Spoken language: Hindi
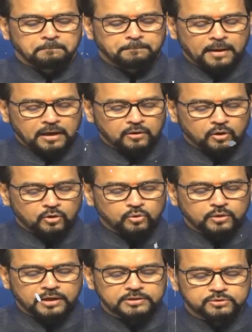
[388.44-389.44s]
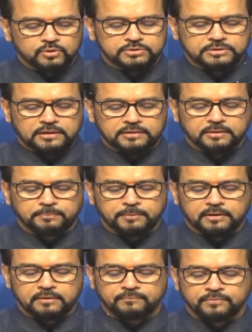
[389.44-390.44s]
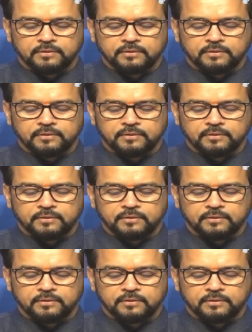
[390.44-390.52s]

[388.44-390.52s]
बेंगलुरु के इसरो सेंटर पर